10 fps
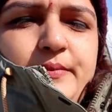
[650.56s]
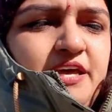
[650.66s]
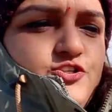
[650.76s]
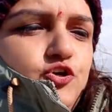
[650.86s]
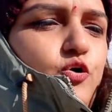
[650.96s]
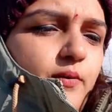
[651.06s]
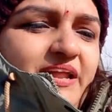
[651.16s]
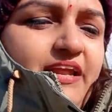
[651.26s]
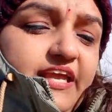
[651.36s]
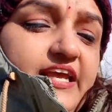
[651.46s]
में जो
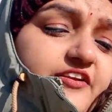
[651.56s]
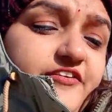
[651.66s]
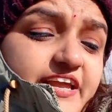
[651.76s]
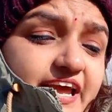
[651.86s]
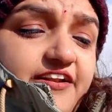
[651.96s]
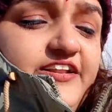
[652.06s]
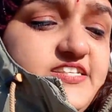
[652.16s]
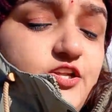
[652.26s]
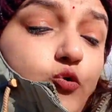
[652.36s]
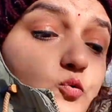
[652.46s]
हमारी गैलरी गैलरी
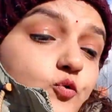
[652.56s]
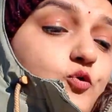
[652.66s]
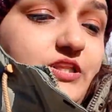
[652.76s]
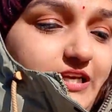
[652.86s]
से दूर